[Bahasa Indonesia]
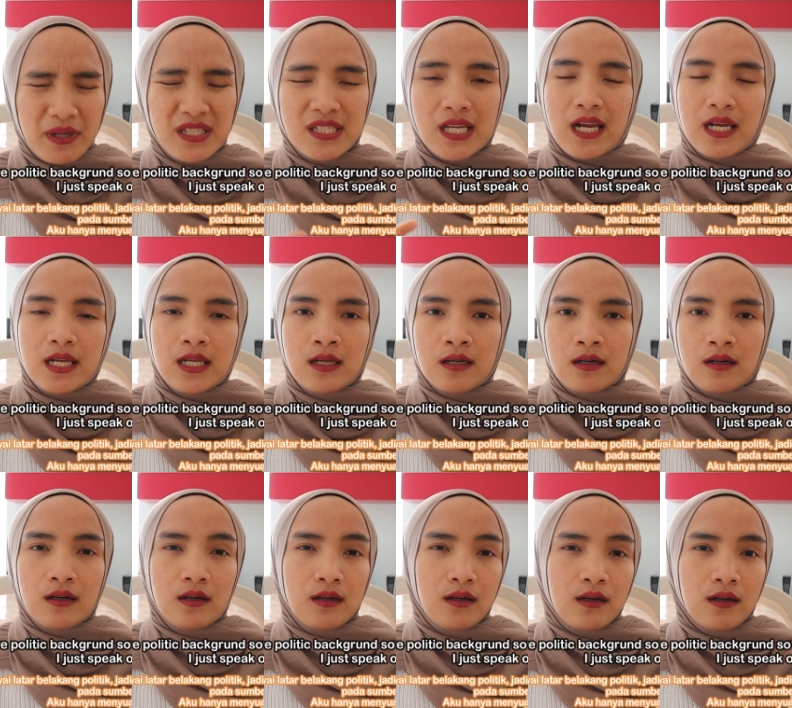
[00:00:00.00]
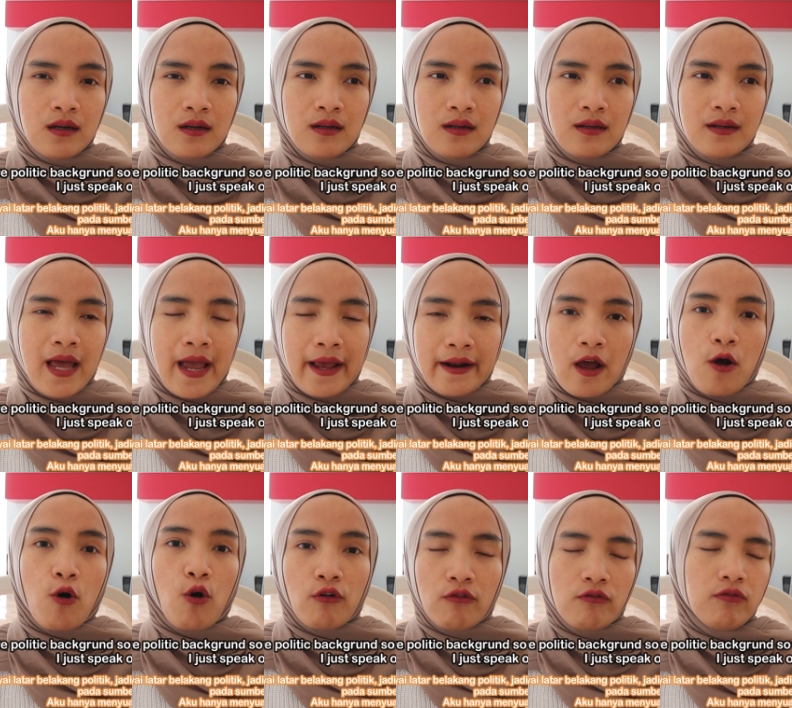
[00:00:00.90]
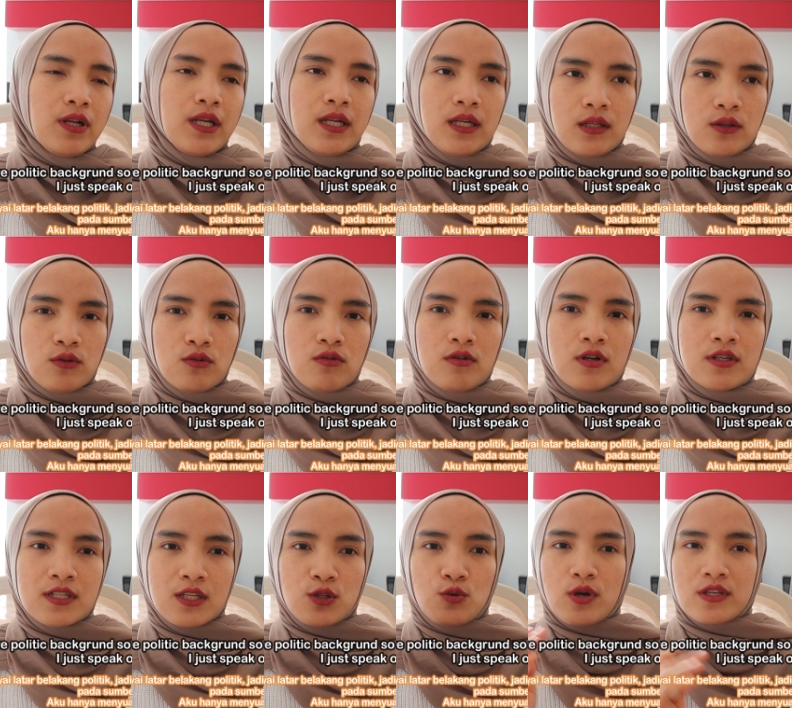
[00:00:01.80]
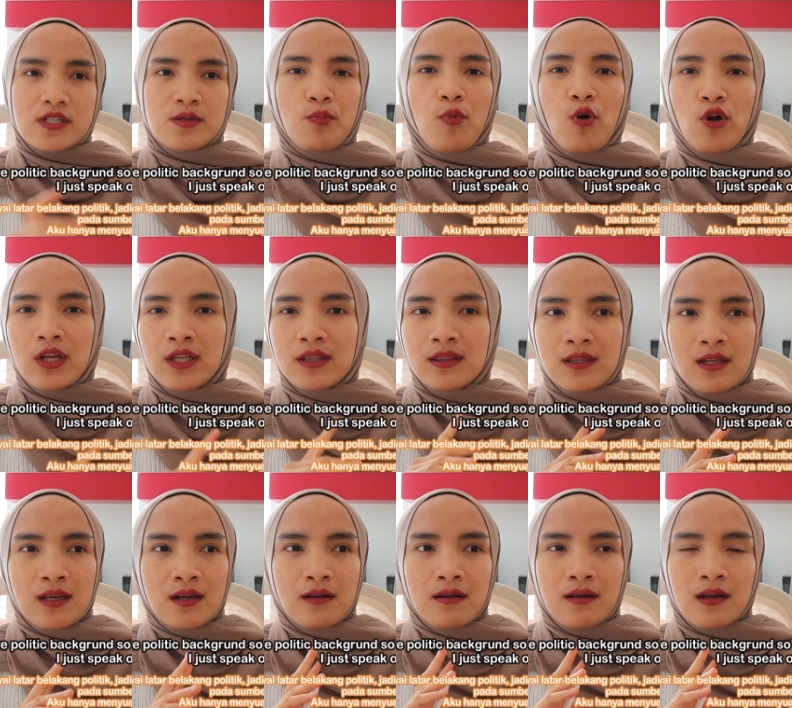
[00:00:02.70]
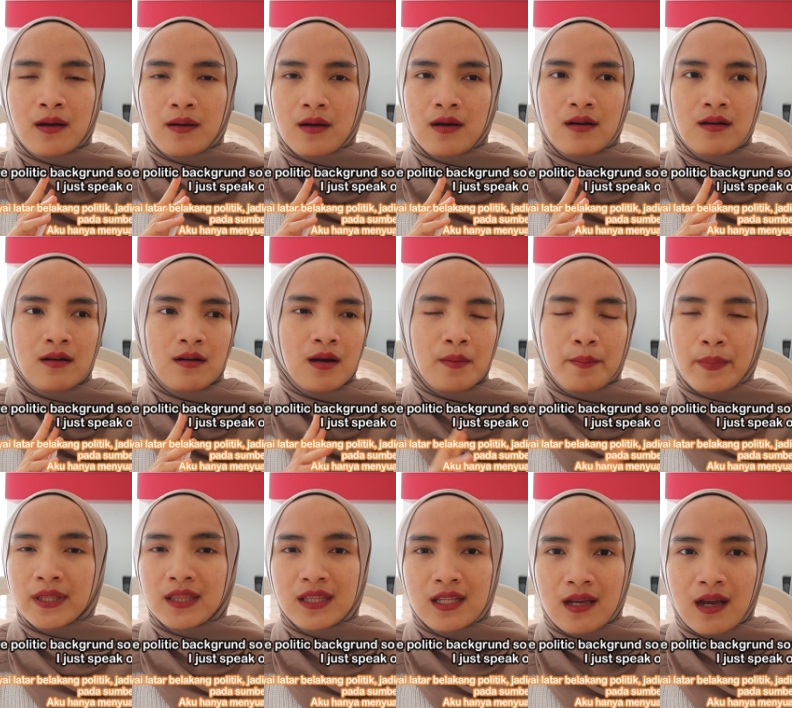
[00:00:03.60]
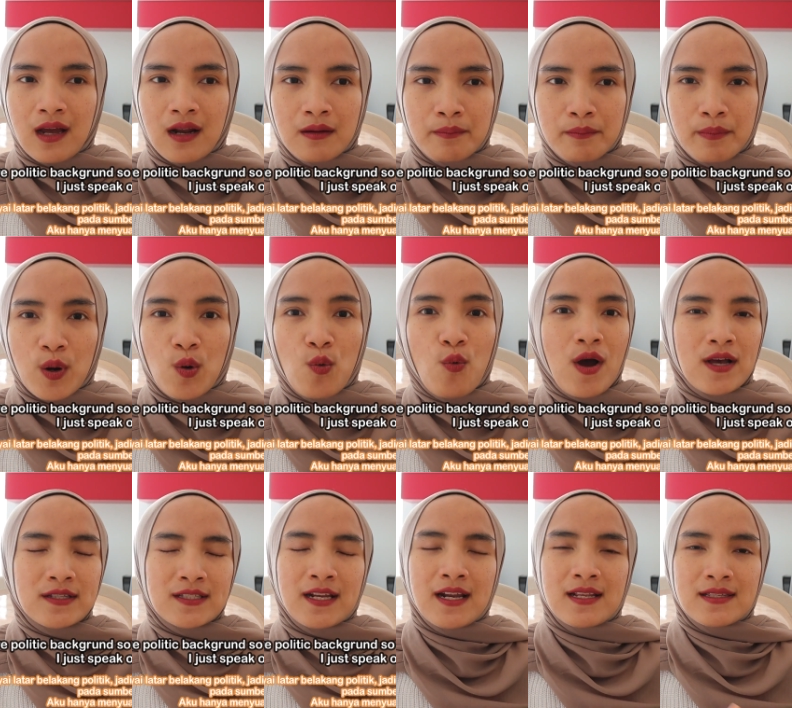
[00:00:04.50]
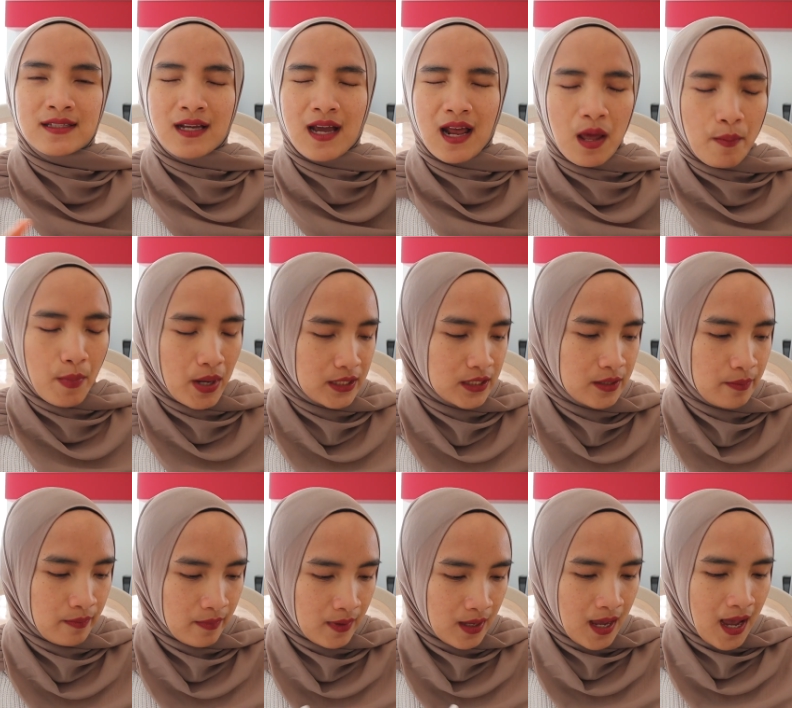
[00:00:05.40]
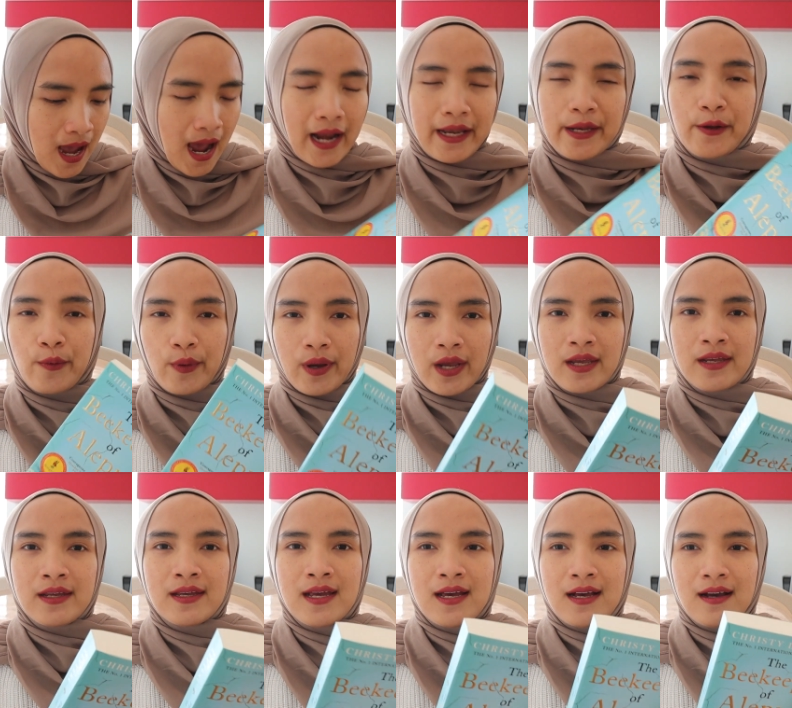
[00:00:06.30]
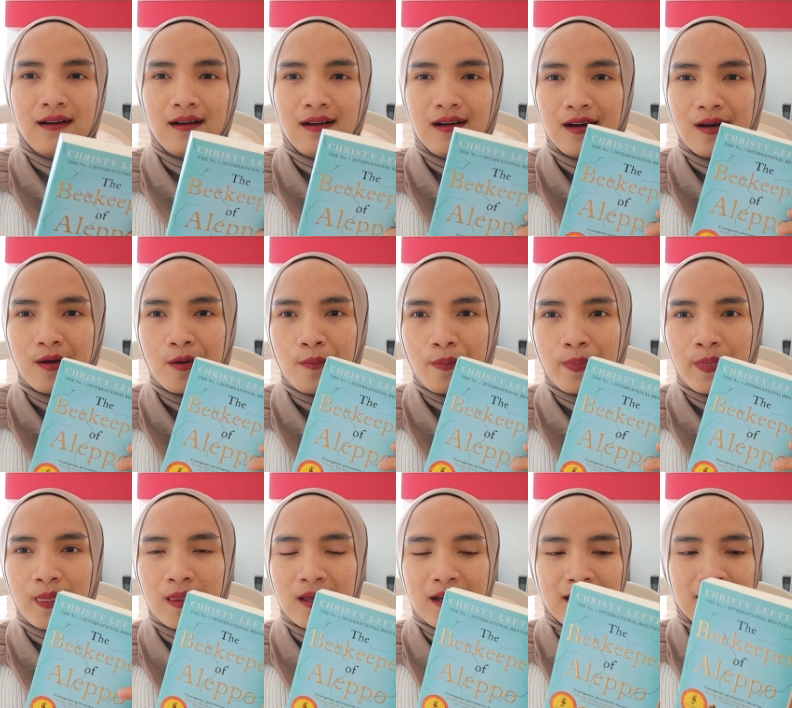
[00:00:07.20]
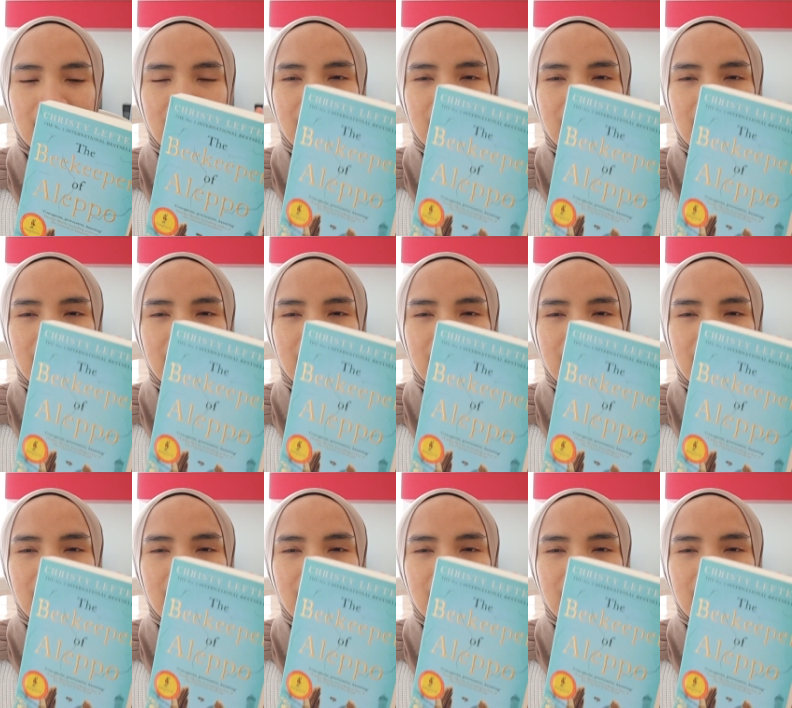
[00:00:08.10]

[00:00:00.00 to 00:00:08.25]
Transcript: menjadi e, daerah konflik gitu situasi politik e, kepentingan penguasa dan segala macam anyway um,